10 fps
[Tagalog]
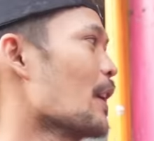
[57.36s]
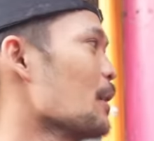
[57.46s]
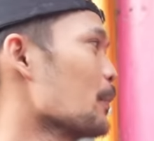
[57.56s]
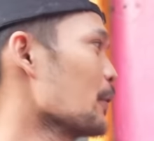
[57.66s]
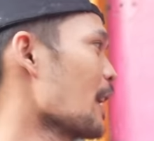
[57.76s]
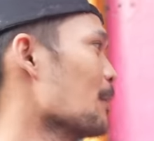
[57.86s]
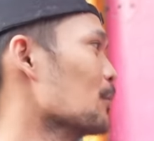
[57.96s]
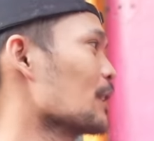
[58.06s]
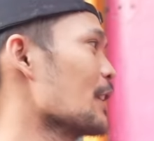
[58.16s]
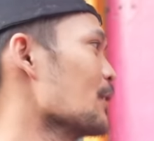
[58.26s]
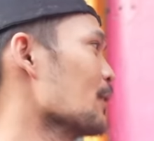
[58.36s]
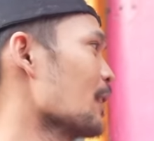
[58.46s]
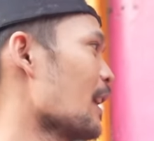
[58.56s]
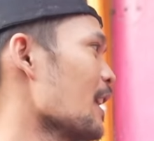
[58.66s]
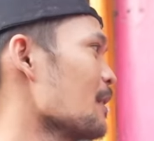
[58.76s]
ngayon po yung naabutan nyo,
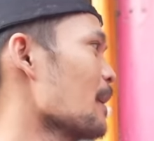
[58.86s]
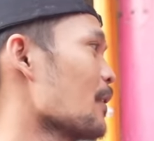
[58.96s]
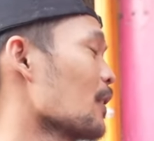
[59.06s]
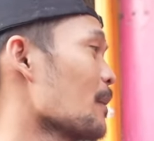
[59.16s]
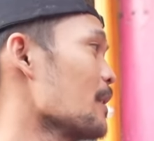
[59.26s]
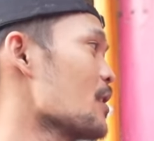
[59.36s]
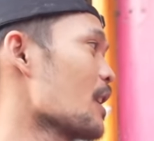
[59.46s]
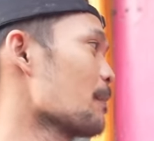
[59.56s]
ayan, meron kami diyang